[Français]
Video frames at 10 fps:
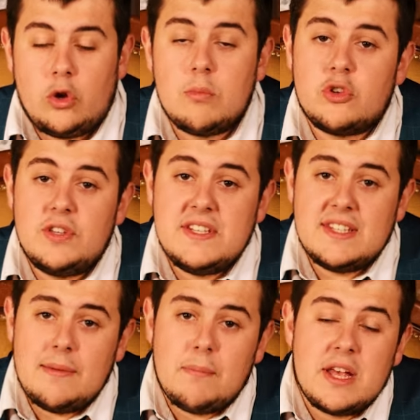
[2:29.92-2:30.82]
Comme je le
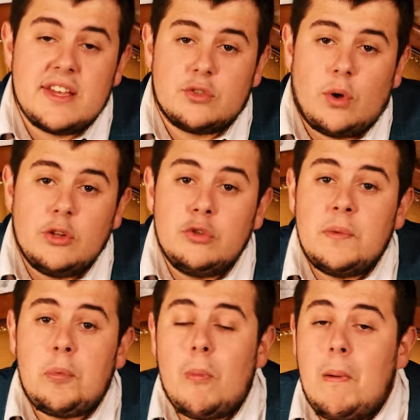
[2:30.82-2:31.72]
disais, Mayazora
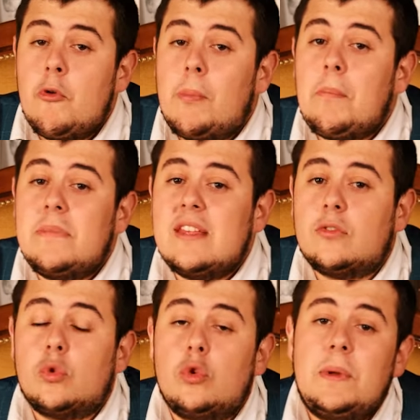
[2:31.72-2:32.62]
devait probablement
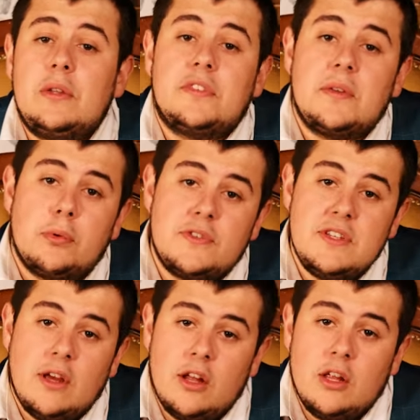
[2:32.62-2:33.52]
bien s'occuper de ses
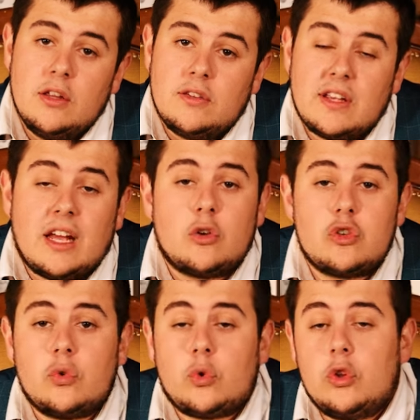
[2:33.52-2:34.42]
petits. C'est
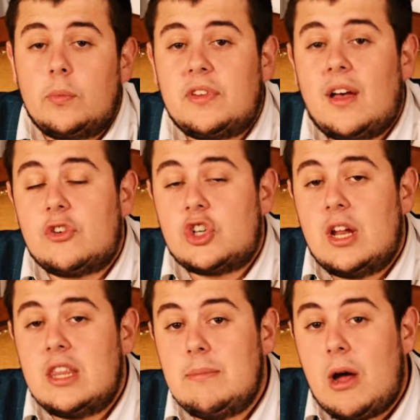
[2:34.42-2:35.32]
quelque chose qu'on observe
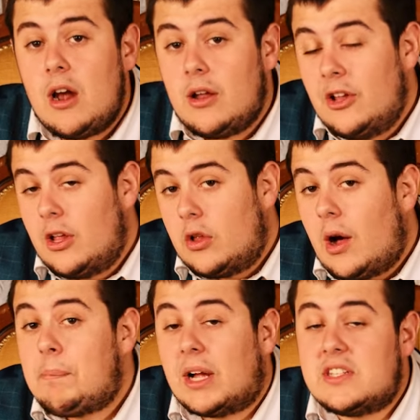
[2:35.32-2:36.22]
chez l'animal,
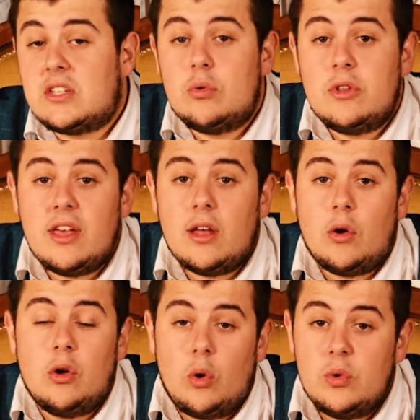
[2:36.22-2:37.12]
en particulier
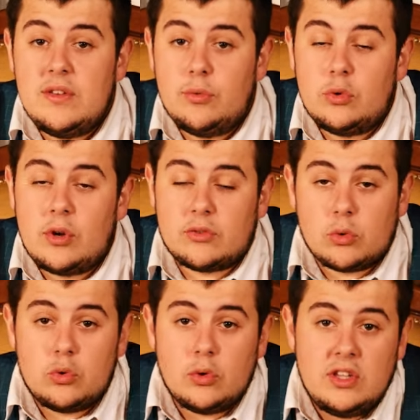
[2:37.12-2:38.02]
euh, au niveau de la
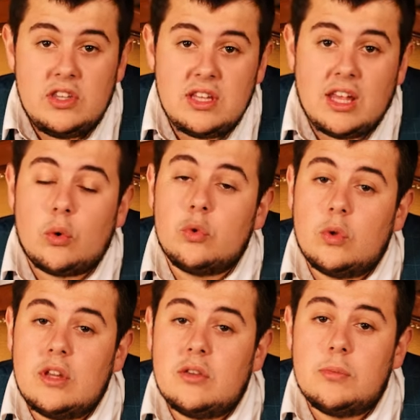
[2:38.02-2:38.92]
structure des nids qui
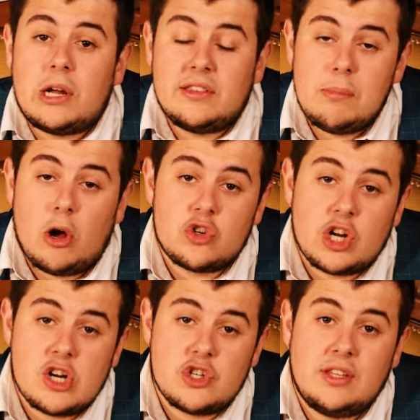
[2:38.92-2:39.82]
contenait de des
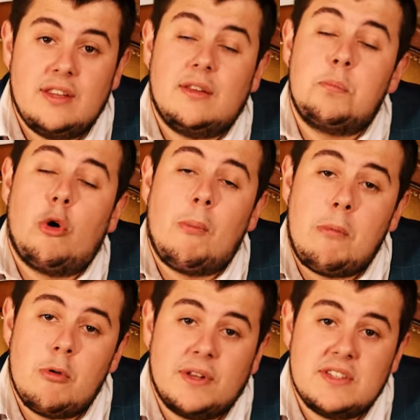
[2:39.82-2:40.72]
branchages qui étaient
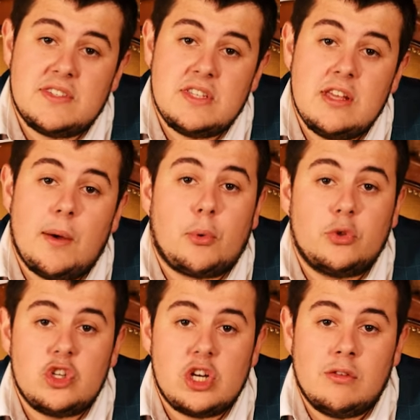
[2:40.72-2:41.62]
probablement destinés à
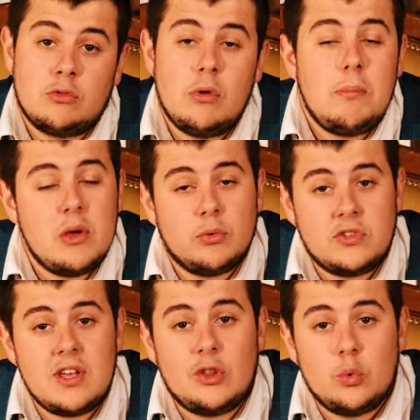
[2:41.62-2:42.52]
protéger les œufs, mais
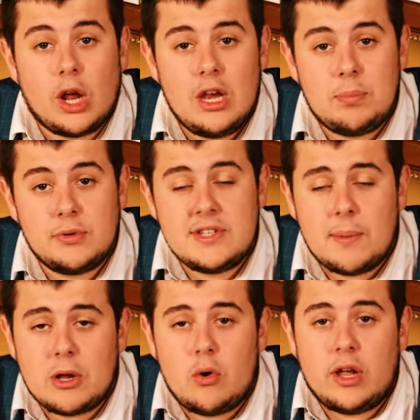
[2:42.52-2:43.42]
aussi à nourrir les
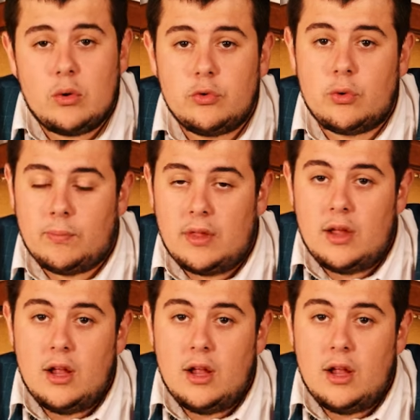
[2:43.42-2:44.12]
petits après leur éclosion.